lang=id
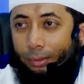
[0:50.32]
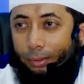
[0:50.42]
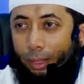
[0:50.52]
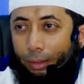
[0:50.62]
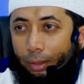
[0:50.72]

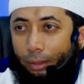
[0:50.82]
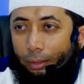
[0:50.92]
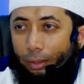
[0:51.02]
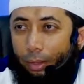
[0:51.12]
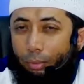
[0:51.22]
Saking
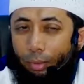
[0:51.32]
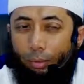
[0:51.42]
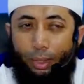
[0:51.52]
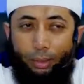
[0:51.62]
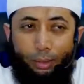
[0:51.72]
selalu kalau
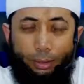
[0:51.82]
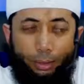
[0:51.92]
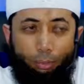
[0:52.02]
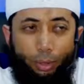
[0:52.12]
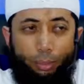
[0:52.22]
datang
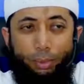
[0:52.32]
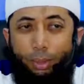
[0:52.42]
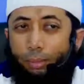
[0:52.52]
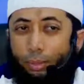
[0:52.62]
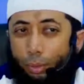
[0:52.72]
ketemu Nabi,
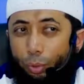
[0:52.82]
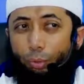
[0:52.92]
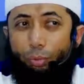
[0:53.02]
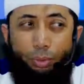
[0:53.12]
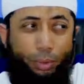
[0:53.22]
Nabi
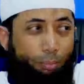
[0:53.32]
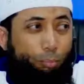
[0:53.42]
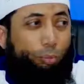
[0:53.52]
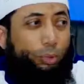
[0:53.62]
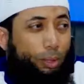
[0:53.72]
senyum,
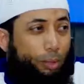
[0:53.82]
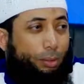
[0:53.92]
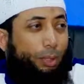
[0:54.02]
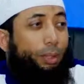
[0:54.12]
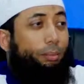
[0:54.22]
sambut dia,
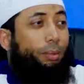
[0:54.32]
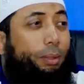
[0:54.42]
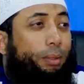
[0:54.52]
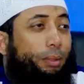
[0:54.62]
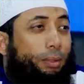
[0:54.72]
salaman.
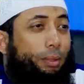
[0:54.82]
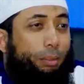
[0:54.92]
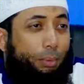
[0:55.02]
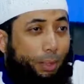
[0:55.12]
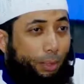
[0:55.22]

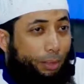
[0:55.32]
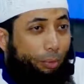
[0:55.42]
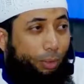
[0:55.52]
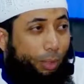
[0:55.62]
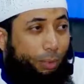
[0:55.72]
Dia mengira dia
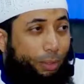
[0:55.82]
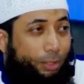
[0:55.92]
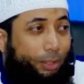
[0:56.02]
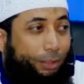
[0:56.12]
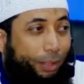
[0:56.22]
orang yang paling
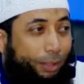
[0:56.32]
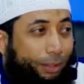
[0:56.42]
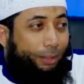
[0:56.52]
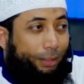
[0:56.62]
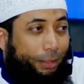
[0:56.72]
dicintai.
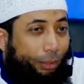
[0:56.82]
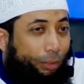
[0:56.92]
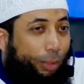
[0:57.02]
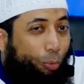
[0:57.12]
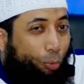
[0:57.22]
Lalu
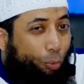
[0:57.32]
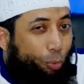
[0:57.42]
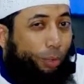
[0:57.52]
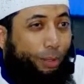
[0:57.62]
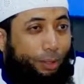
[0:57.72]
dia mau
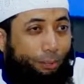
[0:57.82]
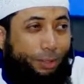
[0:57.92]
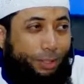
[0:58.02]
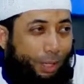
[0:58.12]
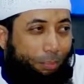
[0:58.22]
tunjukkan di depan
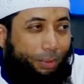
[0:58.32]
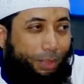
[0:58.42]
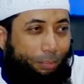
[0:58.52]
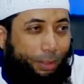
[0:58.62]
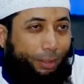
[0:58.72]
sahabat
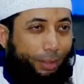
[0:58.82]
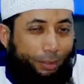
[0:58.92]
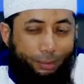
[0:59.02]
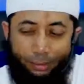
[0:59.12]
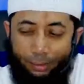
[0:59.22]
Nabi yang
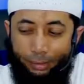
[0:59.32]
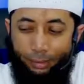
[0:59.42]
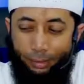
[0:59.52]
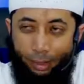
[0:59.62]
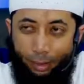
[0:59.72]
lain.
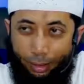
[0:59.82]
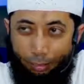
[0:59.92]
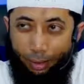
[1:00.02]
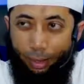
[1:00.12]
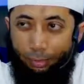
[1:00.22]
Lagi
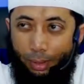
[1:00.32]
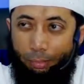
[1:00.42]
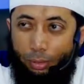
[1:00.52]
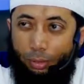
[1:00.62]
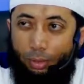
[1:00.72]
rame-rame
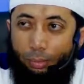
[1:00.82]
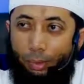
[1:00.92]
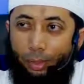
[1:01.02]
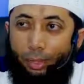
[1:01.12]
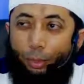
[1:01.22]
habis sholat dia
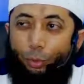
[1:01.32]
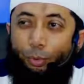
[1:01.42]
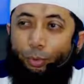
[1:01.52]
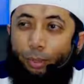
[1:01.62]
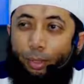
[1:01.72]
bilang, Ya
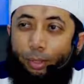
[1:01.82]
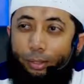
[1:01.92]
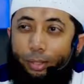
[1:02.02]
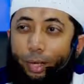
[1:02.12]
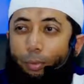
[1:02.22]
Rasulullah,
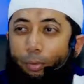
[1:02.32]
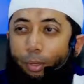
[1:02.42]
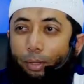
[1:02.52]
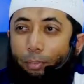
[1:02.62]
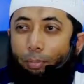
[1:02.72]
siapa
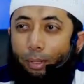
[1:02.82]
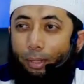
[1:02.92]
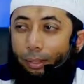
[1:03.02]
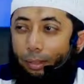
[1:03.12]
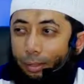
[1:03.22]
orang yang paling
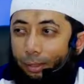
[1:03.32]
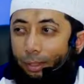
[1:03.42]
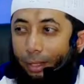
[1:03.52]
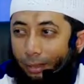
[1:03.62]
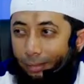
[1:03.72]
anda
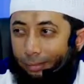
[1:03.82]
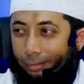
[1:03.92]
cintai?